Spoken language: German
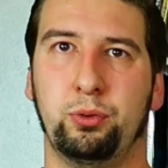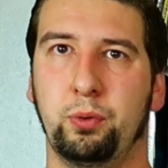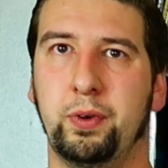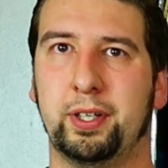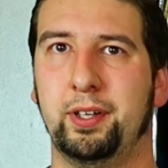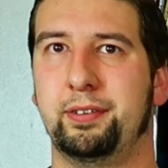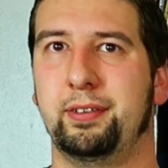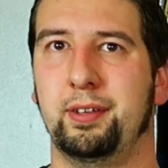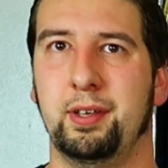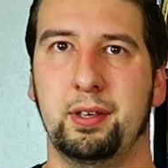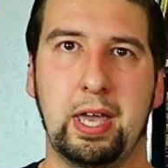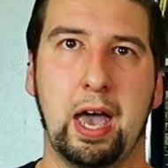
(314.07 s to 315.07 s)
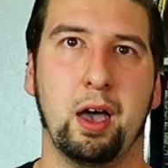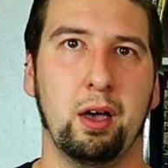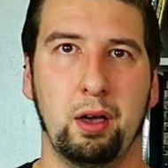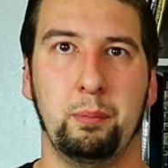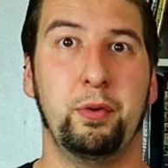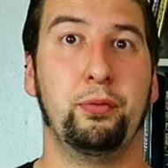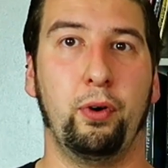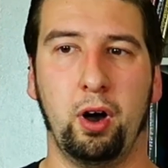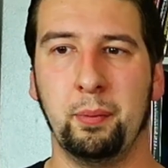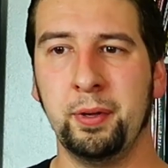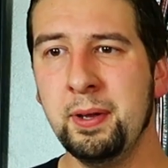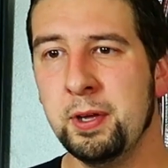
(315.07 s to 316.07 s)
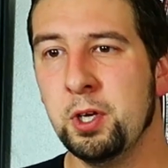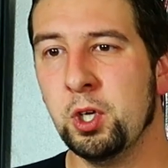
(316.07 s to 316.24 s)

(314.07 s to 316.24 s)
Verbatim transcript: So wird es ja beworben.